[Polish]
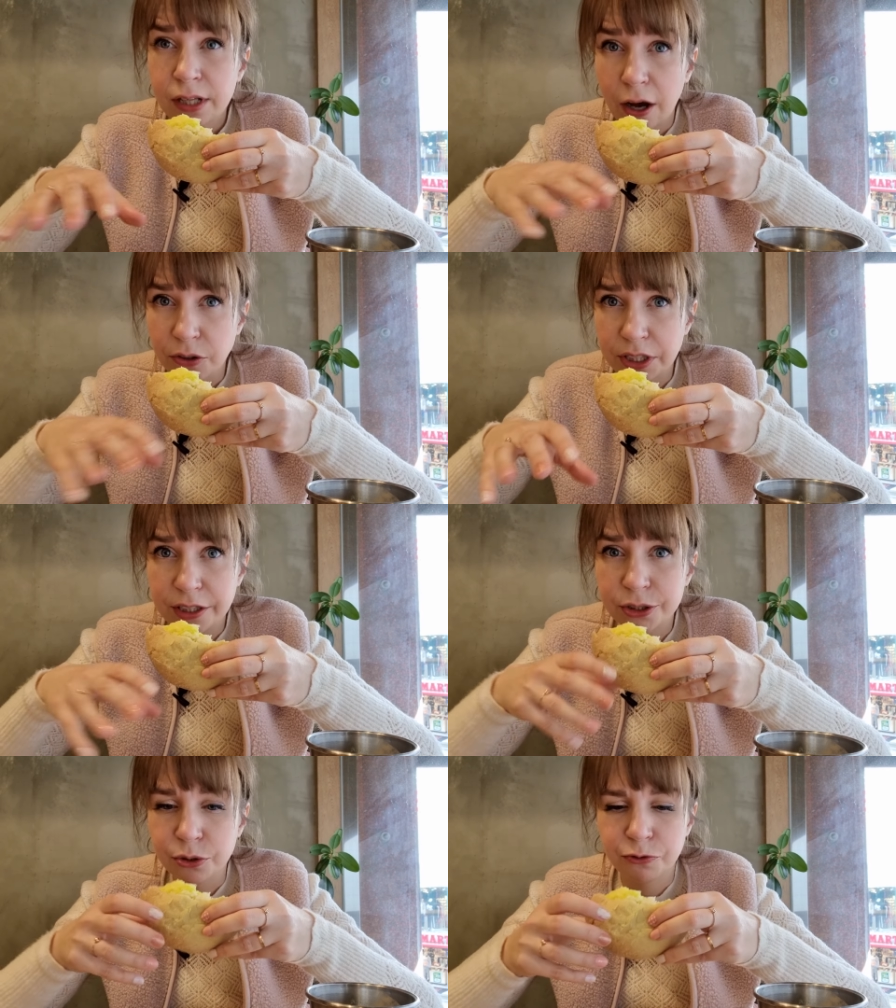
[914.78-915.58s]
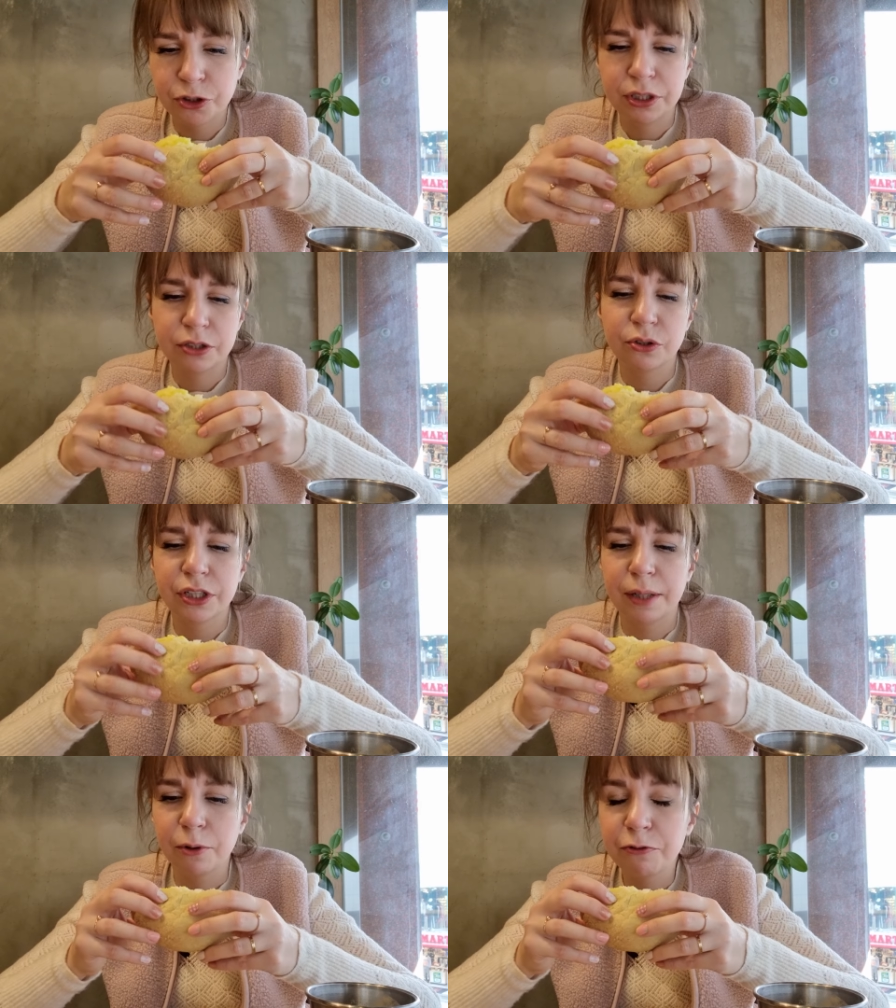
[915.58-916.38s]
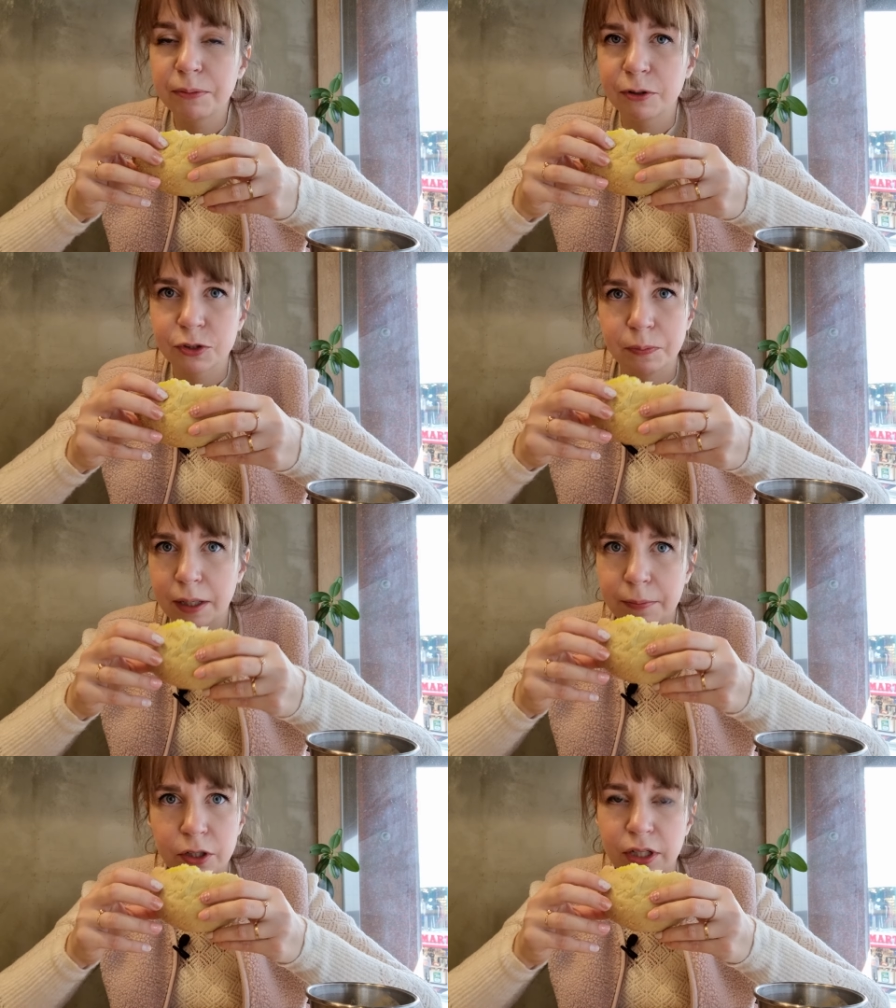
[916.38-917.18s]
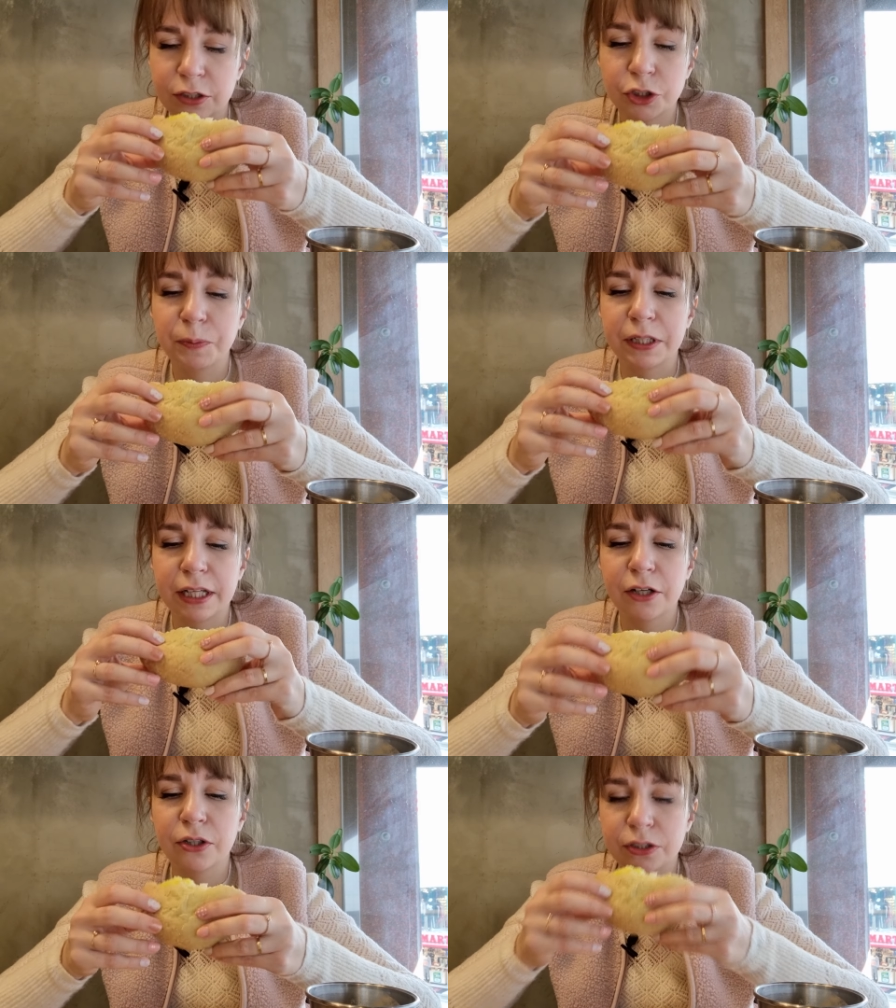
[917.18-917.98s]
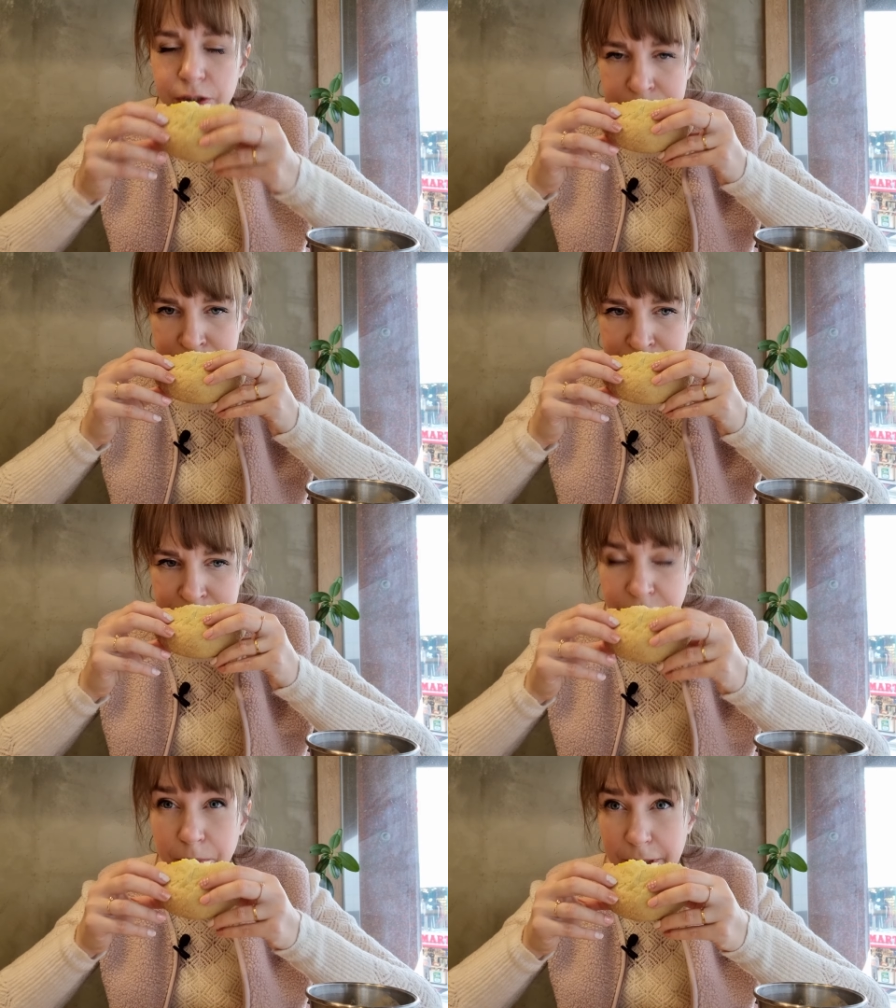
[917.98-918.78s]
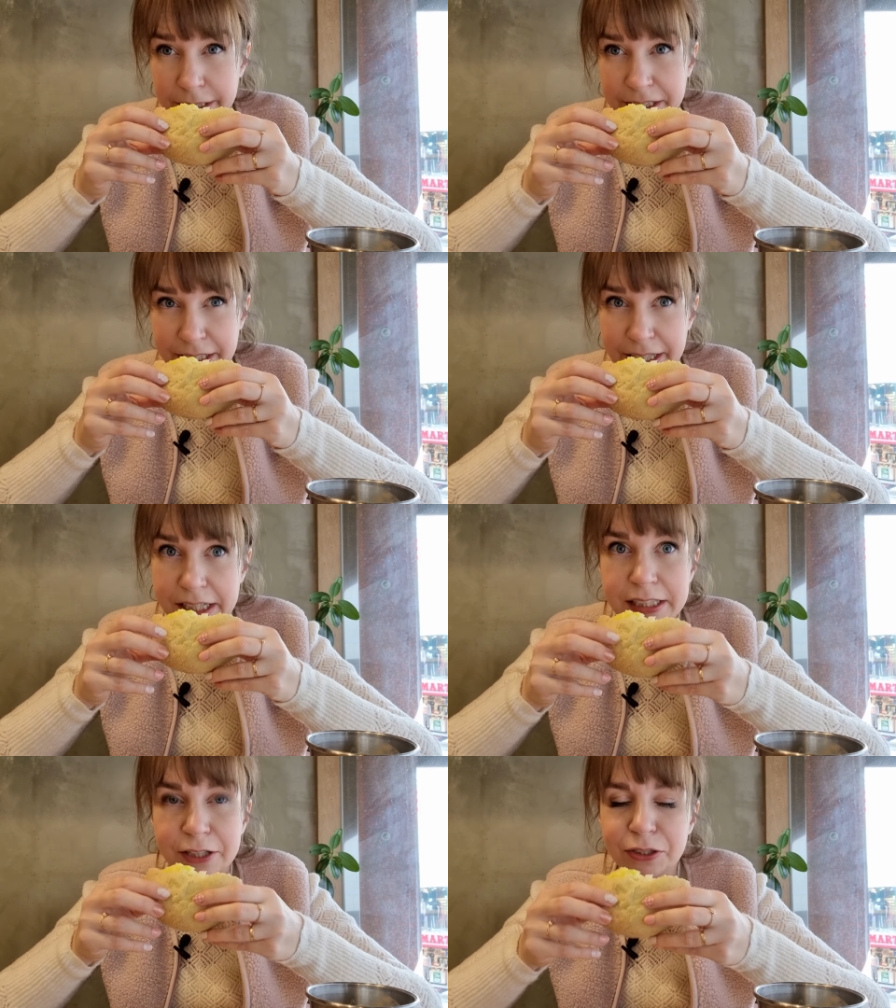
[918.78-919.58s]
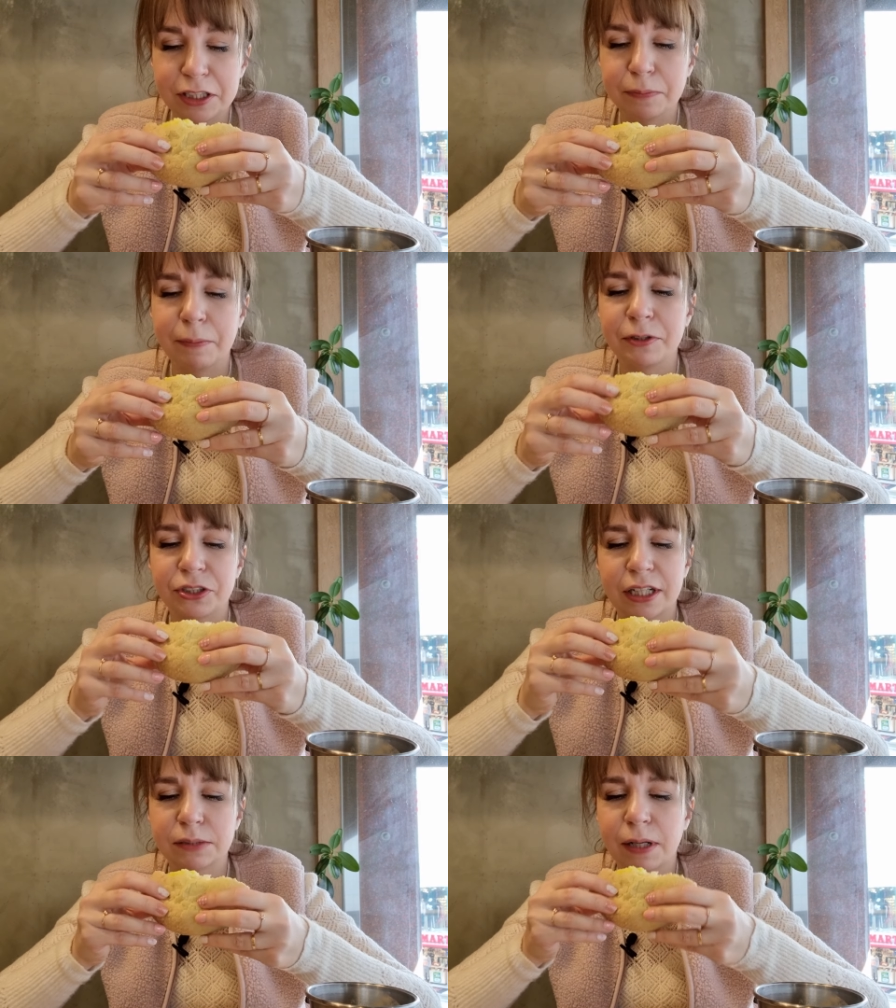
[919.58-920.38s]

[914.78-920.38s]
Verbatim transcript: a one nie są wodne, tylko kremowe i mają smak melona. Coś pięknego i to pachnie tak jak te lody i chyba będzie tak